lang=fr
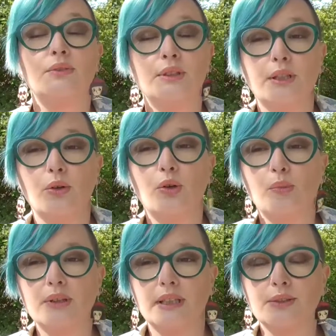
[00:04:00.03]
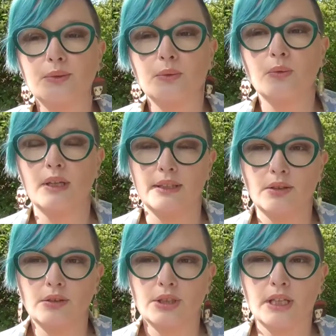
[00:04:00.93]
Au niveau des recommandations
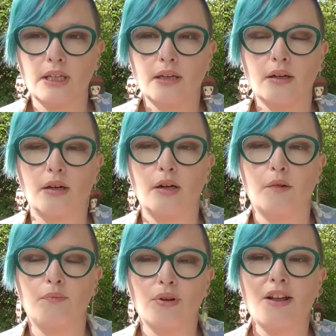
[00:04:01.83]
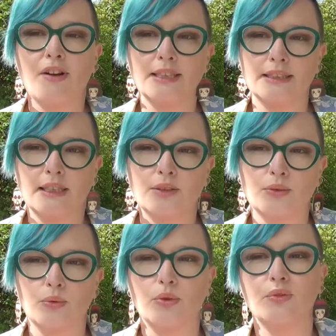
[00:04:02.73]
étrangères euh, pour la
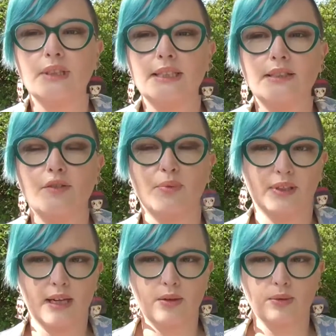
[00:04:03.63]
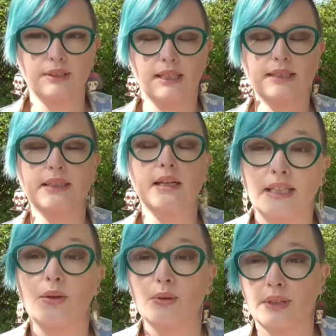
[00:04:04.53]
vaccination au Covid-19 pendant la grossesse,
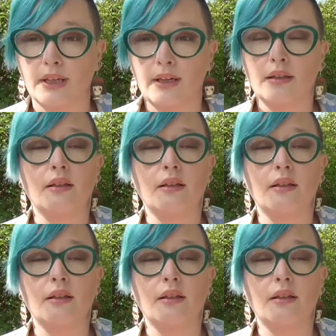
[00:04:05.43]
c'est ok.